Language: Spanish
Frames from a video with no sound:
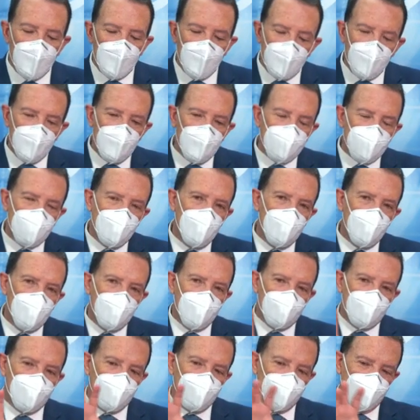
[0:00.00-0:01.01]
¿Qué quiere decir?
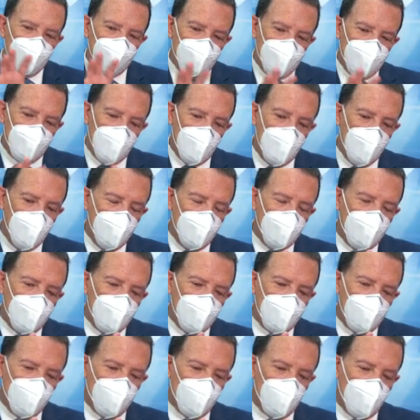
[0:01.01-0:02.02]
que
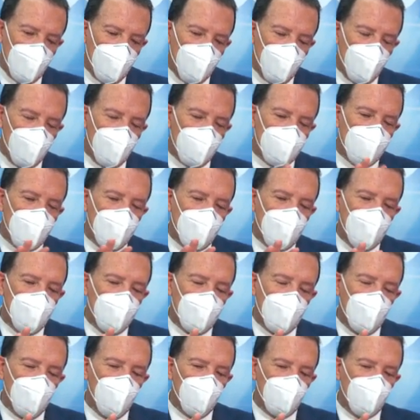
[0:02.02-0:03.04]
si usted pone
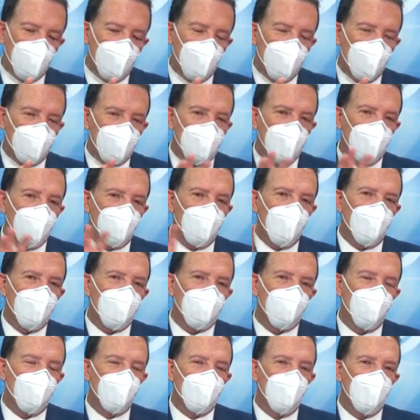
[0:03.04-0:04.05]
78% de
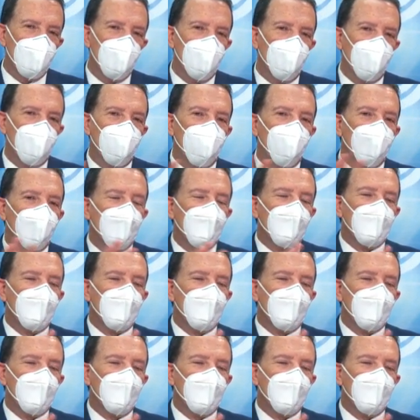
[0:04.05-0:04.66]
evasión de IVA,